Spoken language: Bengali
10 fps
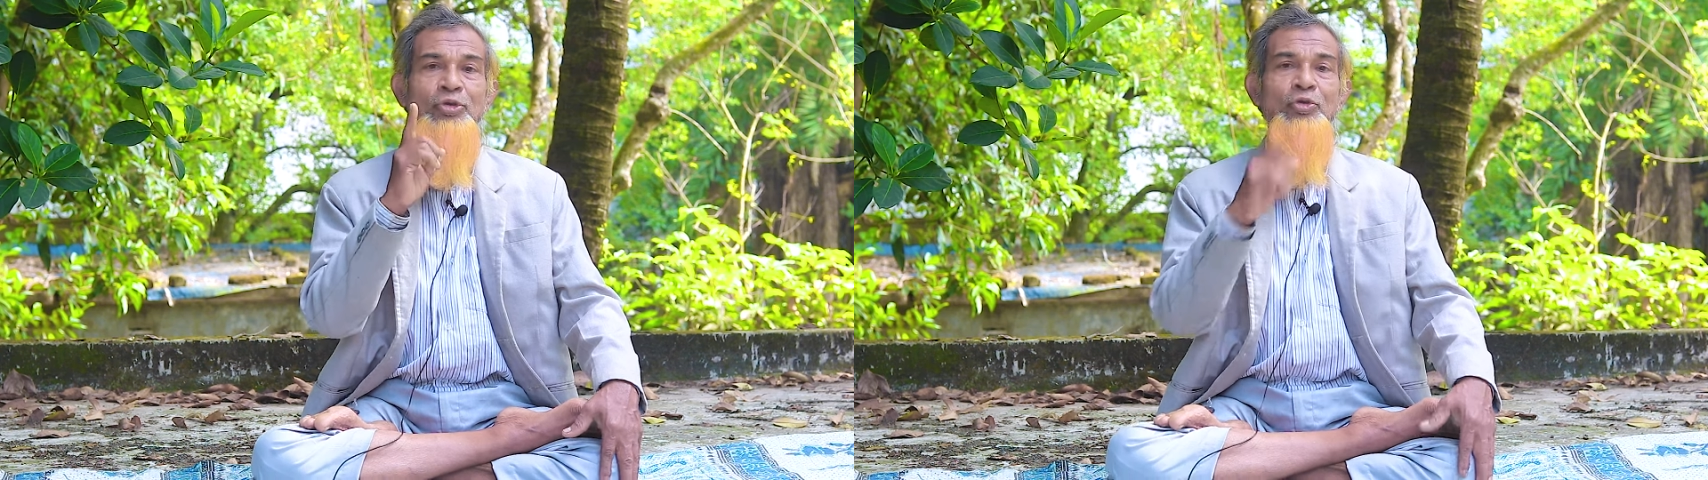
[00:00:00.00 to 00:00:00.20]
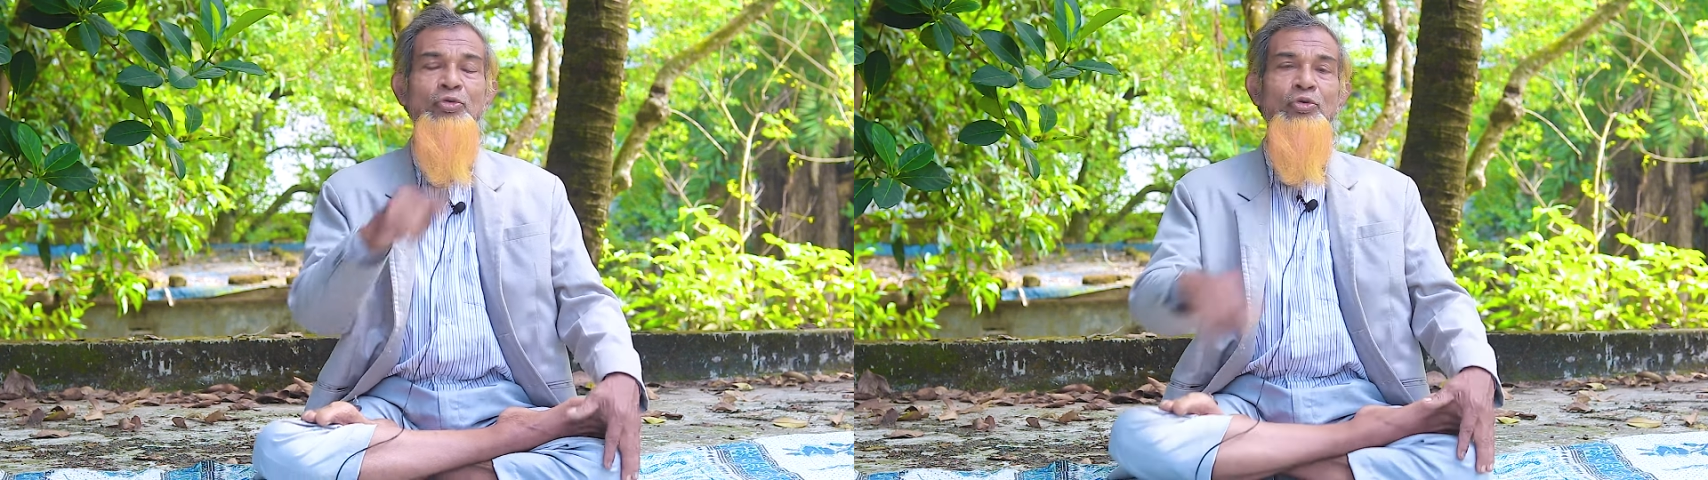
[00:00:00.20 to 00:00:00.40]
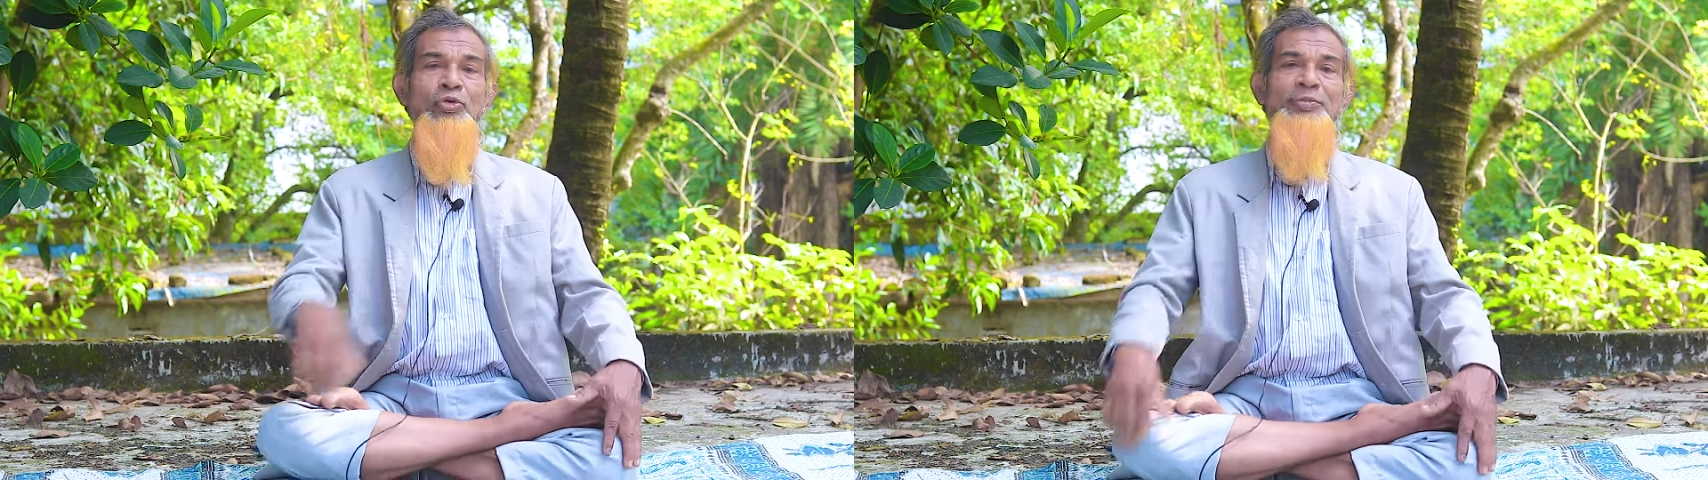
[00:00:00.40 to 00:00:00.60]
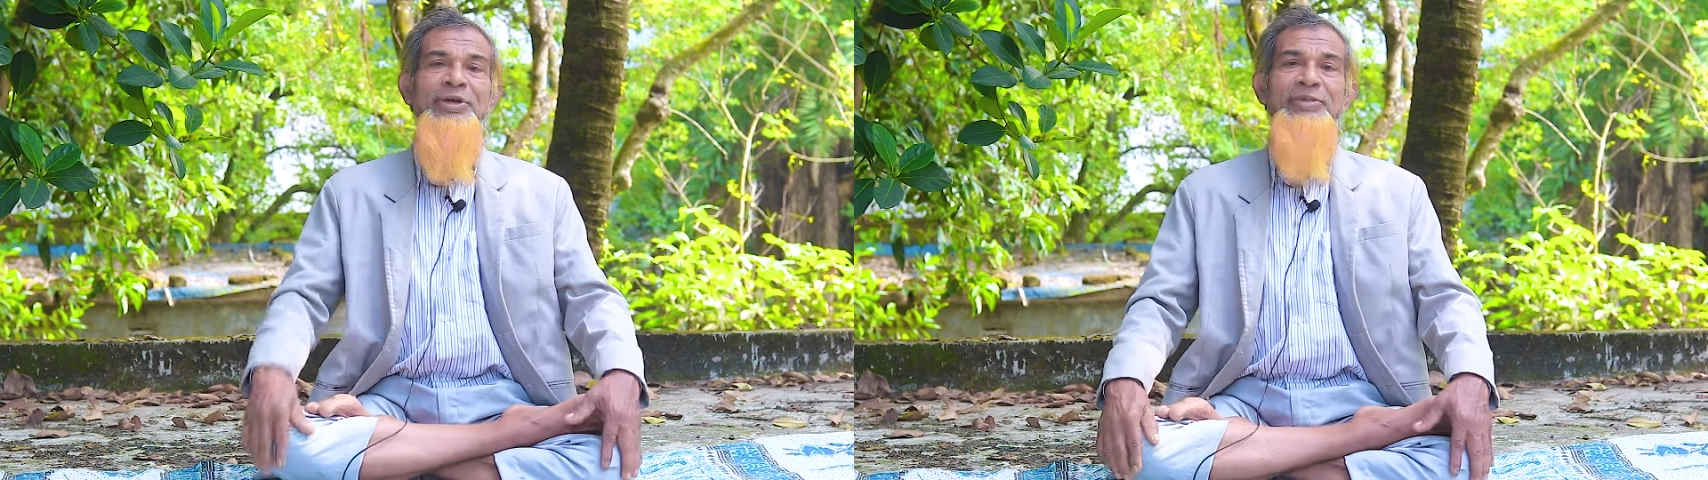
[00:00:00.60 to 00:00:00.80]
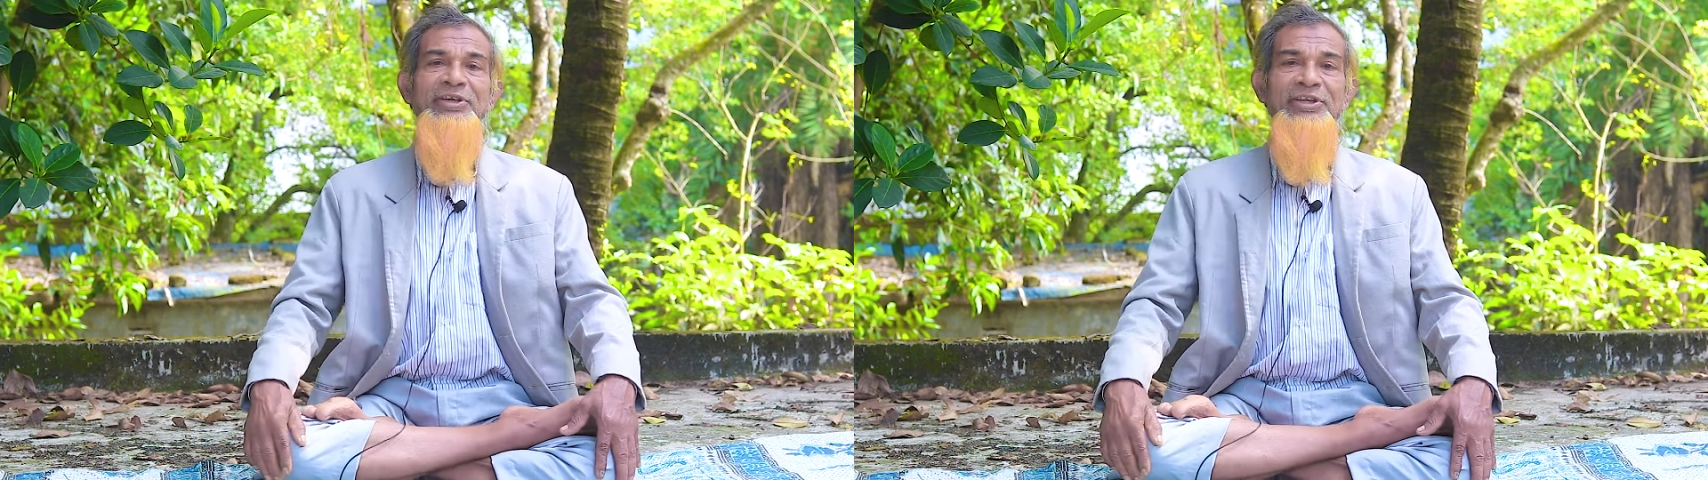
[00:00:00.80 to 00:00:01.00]
লক্ষ্য করুন
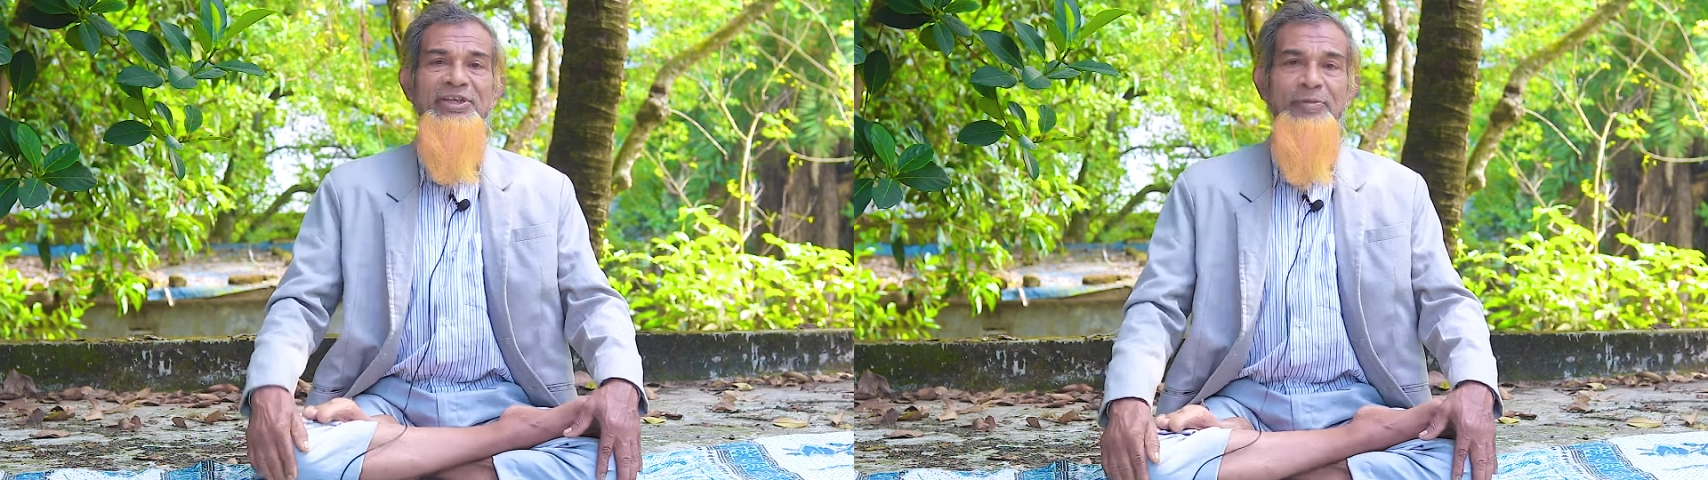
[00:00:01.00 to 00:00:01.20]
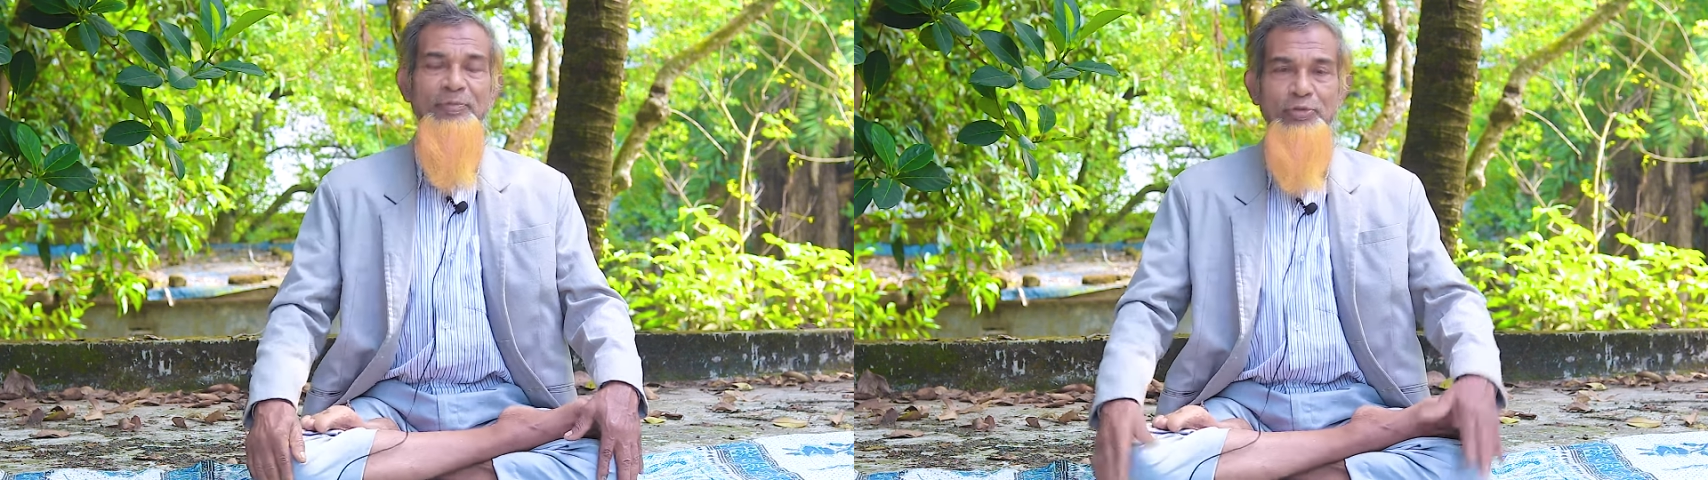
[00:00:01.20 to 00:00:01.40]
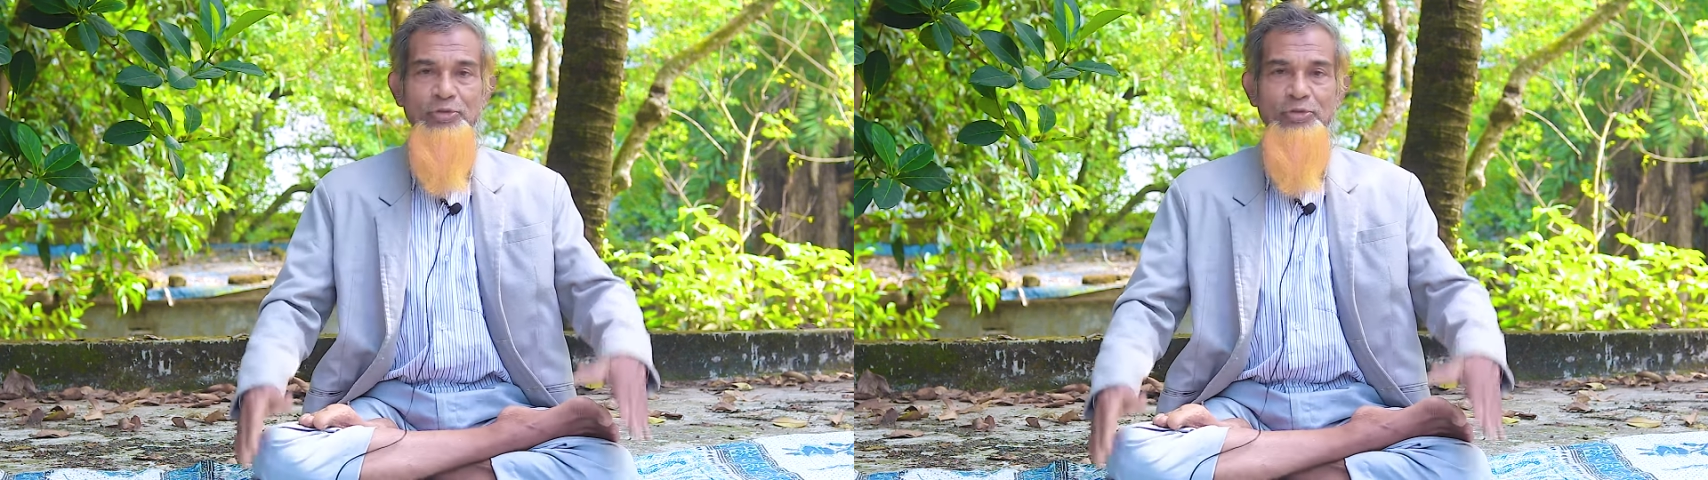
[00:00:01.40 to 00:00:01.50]
ব্যায়ামটা ঠিক কীভাবে